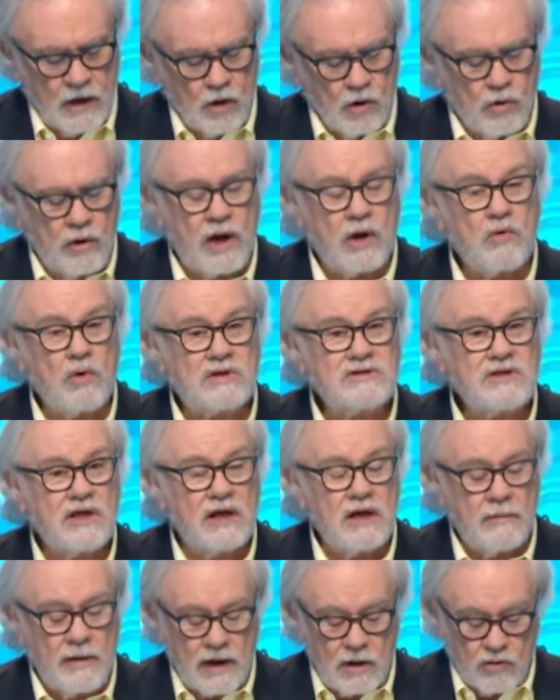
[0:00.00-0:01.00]
Una encuesta
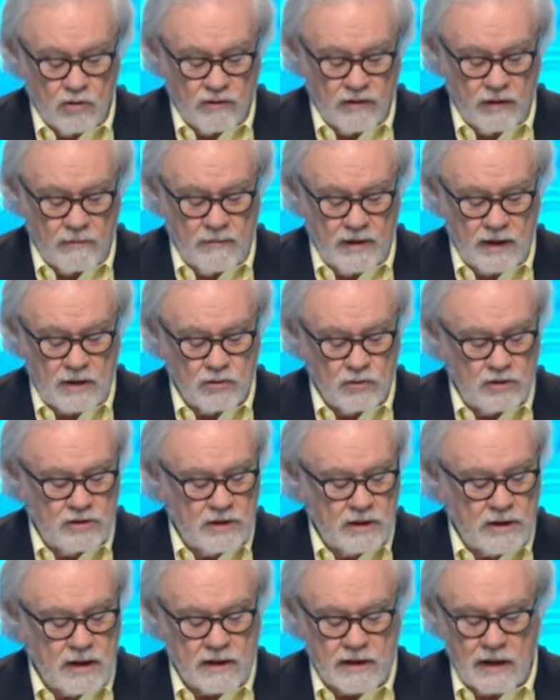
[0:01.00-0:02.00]
del Banco de México
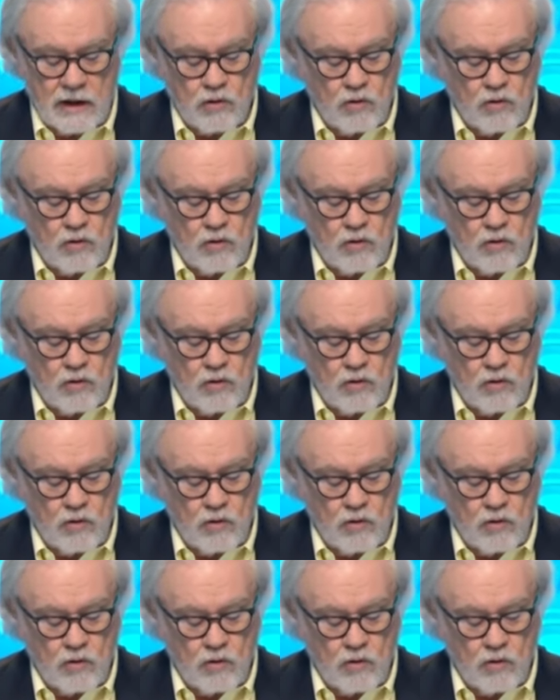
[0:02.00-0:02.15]
indica que el